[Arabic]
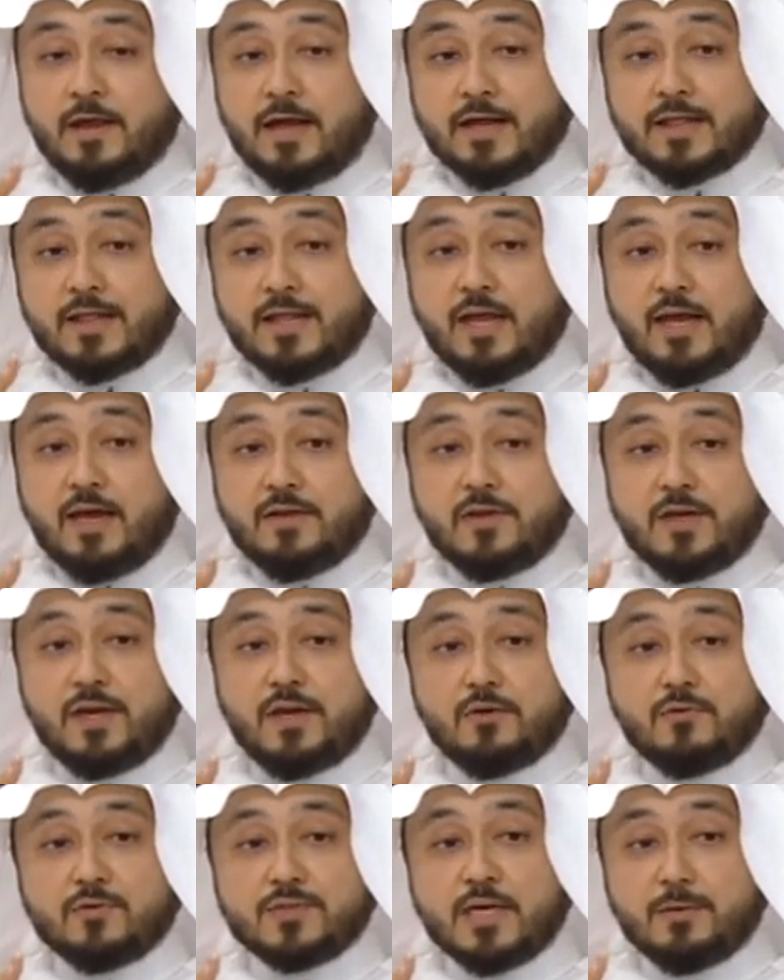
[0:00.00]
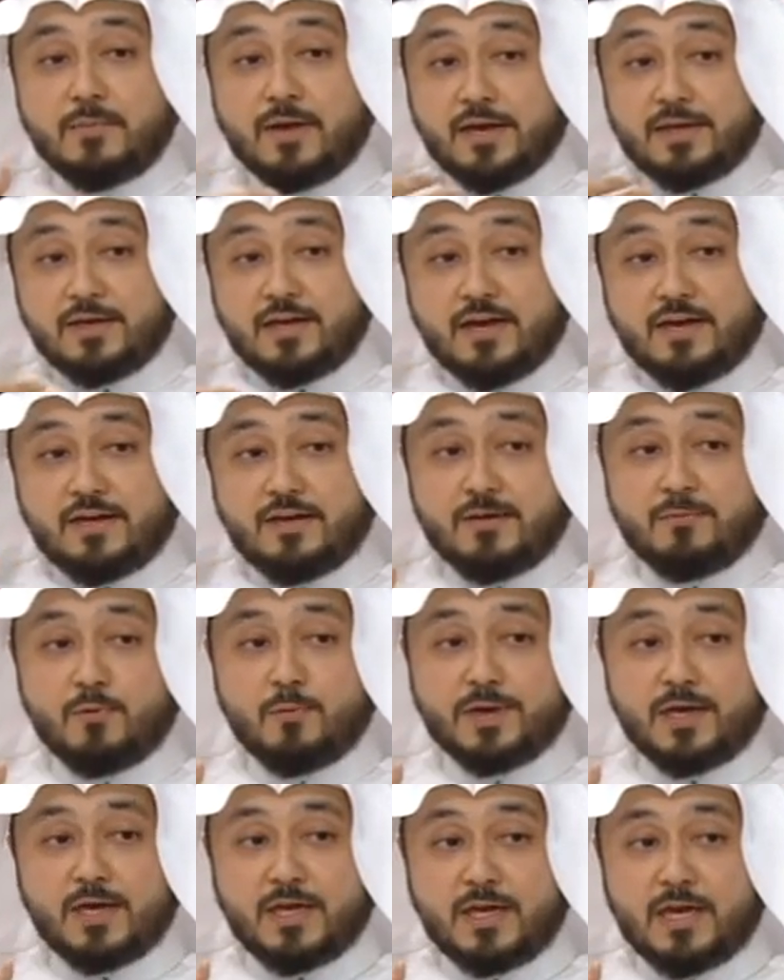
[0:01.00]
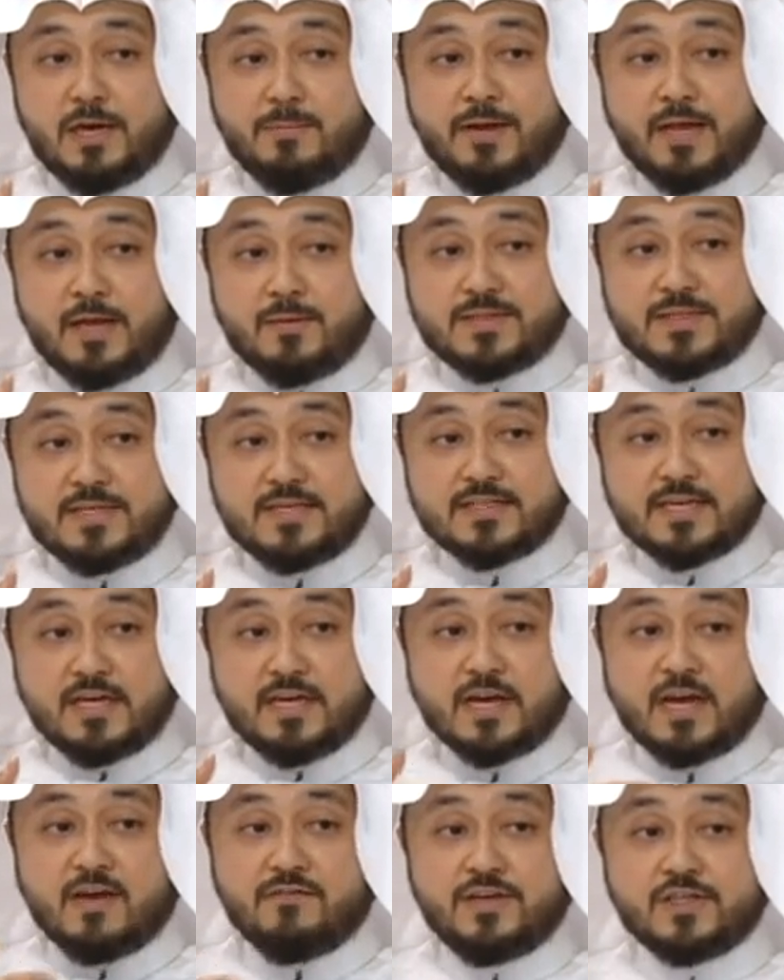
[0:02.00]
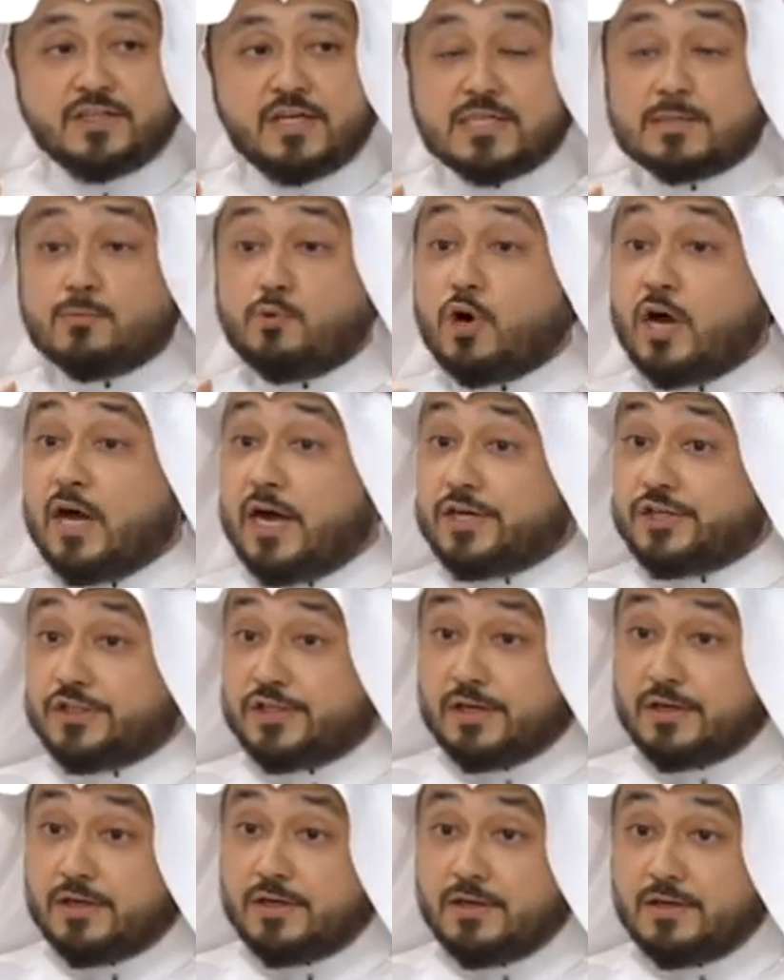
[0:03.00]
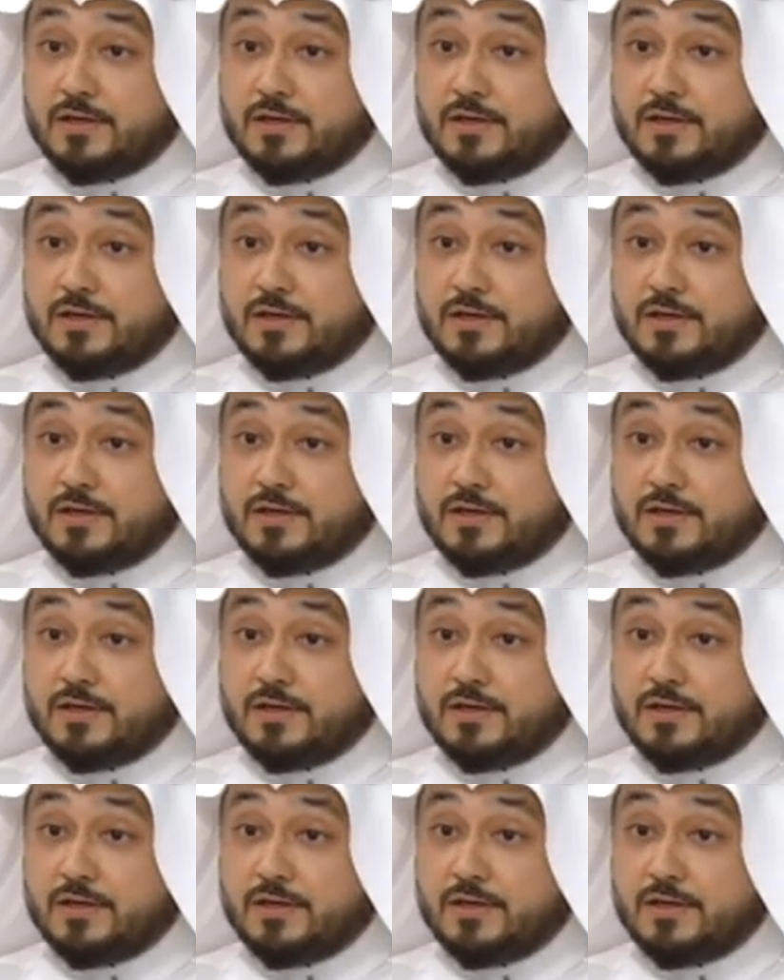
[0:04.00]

حتلاحظي انه زمان يعني ممكن قبل 50 سنه كان في شيء اسمه خارجه